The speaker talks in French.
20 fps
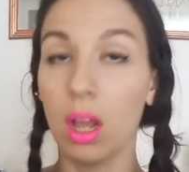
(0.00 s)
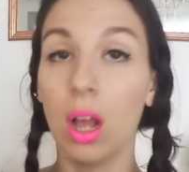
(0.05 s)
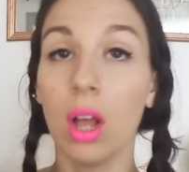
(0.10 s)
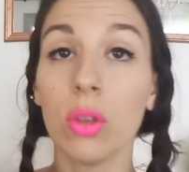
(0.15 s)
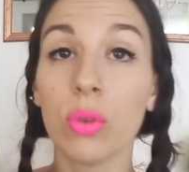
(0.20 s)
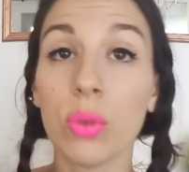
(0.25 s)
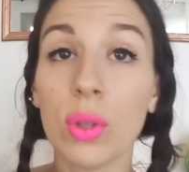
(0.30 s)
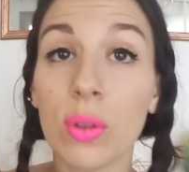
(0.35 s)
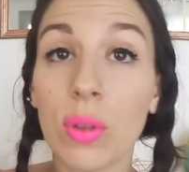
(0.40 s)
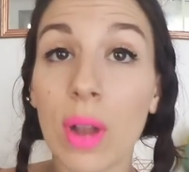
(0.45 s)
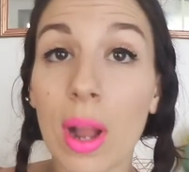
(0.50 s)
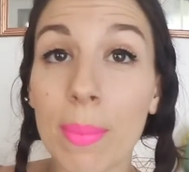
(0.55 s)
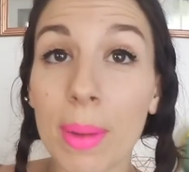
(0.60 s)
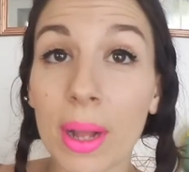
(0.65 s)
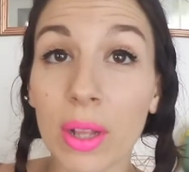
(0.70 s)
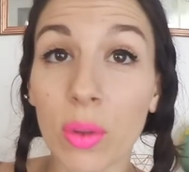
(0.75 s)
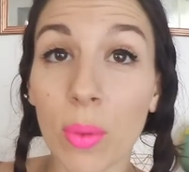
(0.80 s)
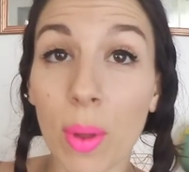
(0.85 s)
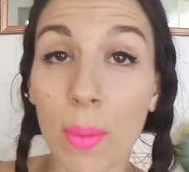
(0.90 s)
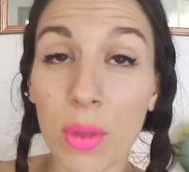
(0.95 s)
Ensuite, de la
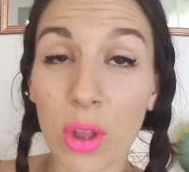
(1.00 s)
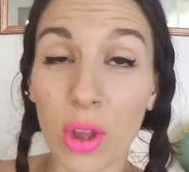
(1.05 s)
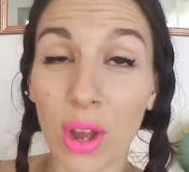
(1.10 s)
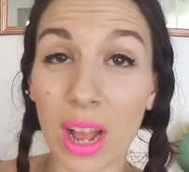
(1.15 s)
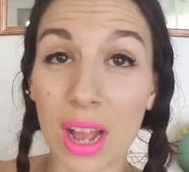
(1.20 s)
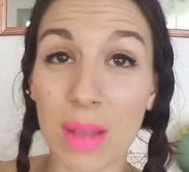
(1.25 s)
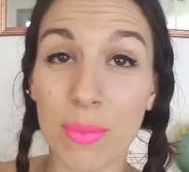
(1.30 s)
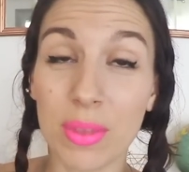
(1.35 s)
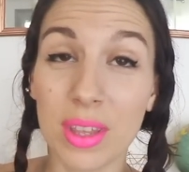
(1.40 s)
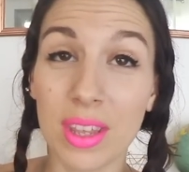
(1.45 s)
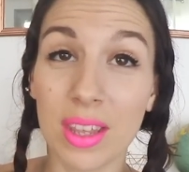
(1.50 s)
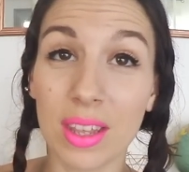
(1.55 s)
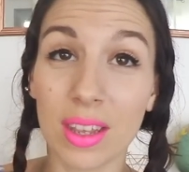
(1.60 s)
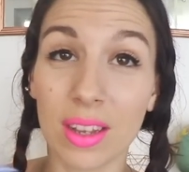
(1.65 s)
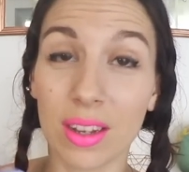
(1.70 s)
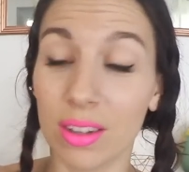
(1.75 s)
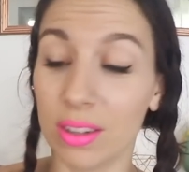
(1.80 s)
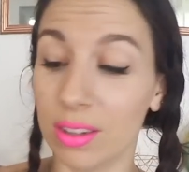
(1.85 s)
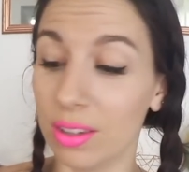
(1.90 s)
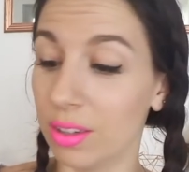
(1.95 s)
part de ma meilleure amie,
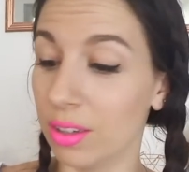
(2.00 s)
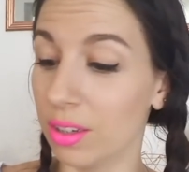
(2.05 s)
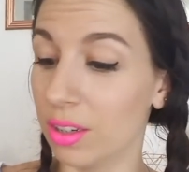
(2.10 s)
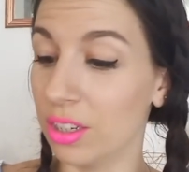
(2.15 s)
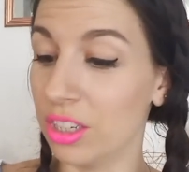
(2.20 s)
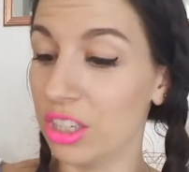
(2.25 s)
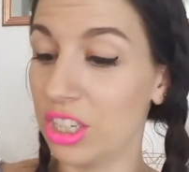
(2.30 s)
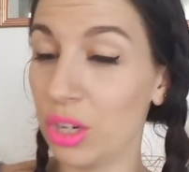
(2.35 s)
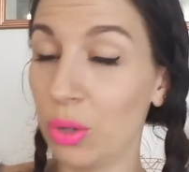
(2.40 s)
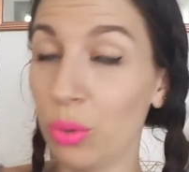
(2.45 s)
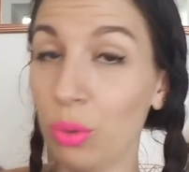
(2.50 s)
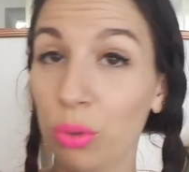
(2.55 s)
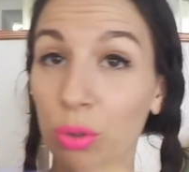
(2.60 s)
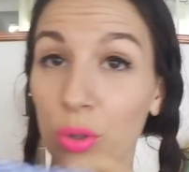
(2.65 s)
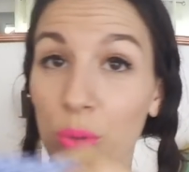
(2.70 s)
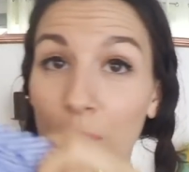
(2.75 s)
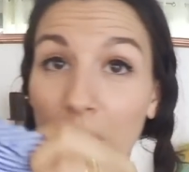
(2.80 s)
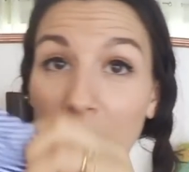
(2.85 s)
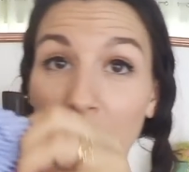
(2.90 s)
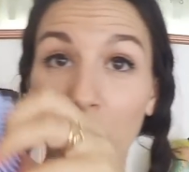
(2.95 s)
euh, j'ai eu
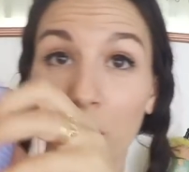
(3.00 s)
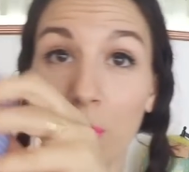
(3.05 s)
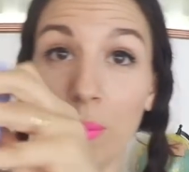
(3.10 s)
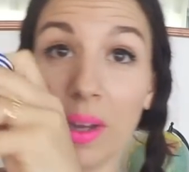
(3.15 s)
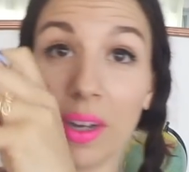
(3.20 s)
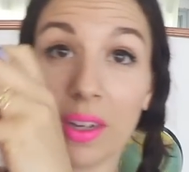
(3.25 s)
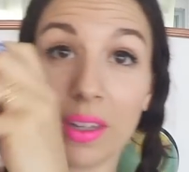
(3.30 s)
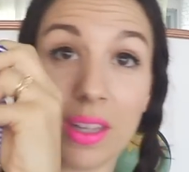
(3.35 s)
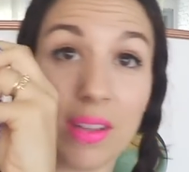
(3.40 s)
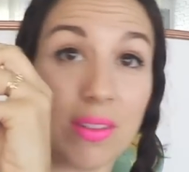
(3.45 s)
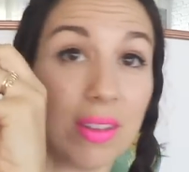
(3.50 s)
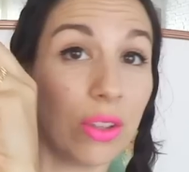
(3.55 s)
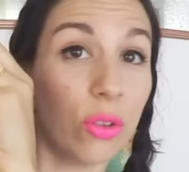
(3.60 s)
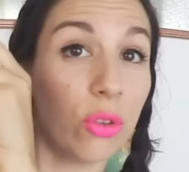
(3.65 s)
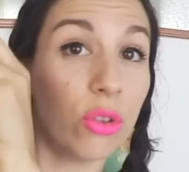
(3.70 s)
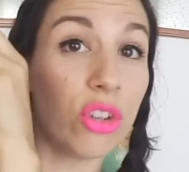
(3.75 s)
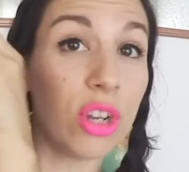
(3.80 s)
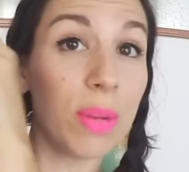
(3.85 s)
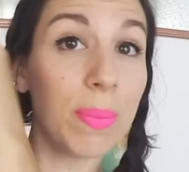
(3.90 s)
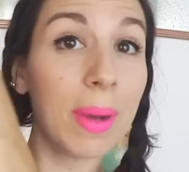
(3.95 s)
ce maillot de bain qui vient
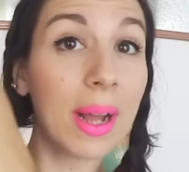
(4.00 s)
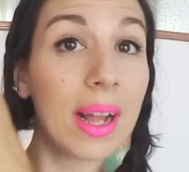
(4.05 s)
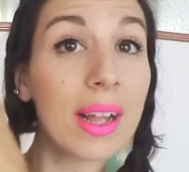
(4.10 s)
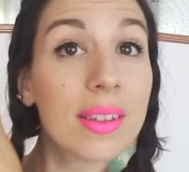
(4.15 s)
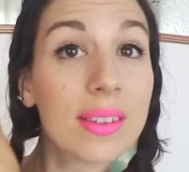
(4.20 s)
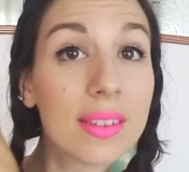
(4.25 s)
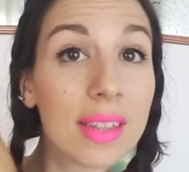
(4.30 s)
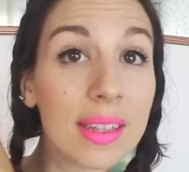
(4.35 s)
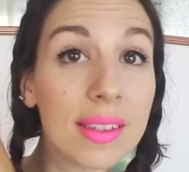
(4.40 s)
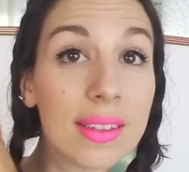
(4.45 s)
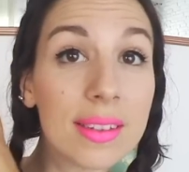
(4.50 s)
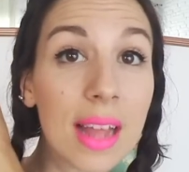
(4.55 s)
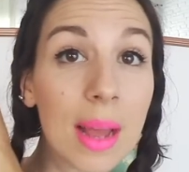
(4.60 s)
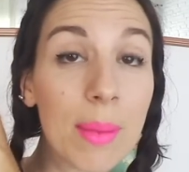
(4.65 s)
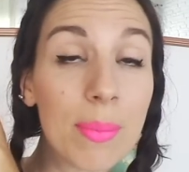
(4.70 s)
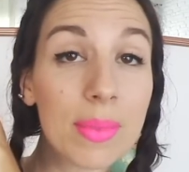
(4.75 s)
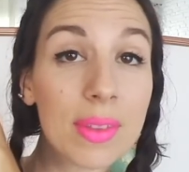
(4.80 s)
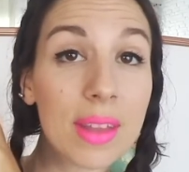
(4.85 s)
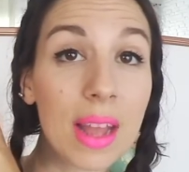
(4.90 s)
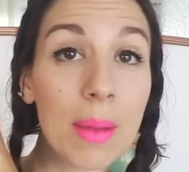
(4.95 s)
de chez Princesse
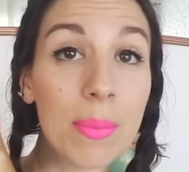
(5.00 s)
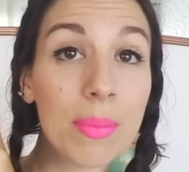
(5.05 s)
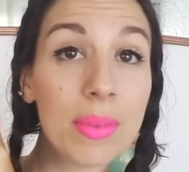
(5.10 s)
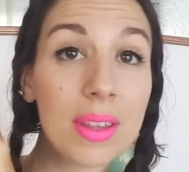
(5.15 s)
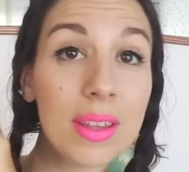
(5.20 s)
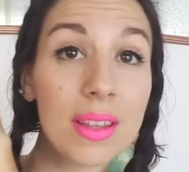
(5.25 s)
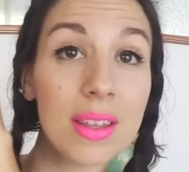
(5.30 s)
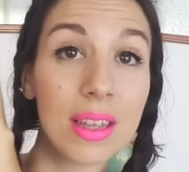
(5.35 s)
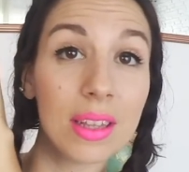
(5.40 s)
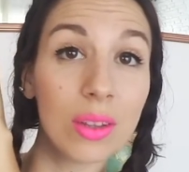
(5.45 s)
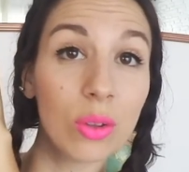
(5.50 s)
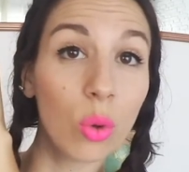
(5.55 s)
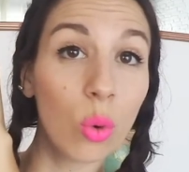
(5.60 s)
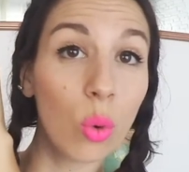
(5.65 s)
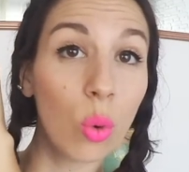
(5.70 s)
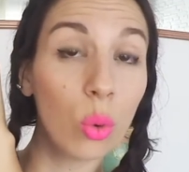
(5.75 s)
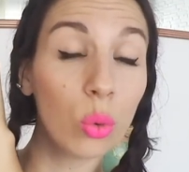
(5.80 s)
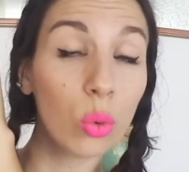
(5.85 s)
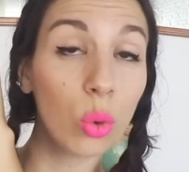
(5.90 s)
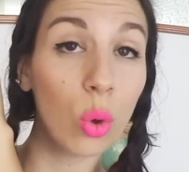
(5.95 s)
Tam Tam, qui est
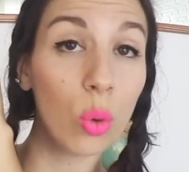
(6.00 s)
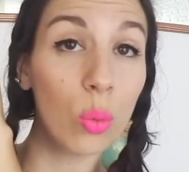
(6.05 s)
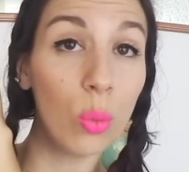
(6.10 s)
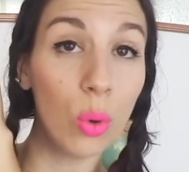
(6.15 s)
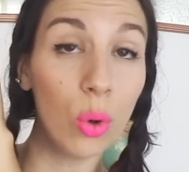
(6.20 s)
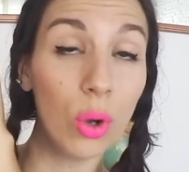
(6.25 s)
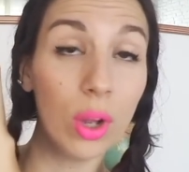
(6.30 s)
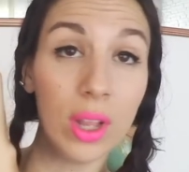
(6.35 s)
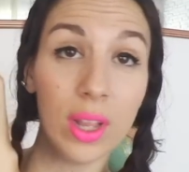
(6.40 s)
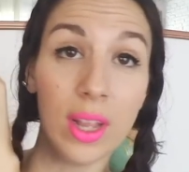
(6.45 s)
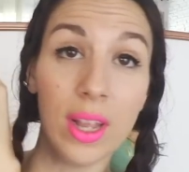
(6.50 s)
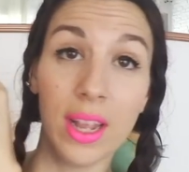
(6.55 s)
trop trop beau.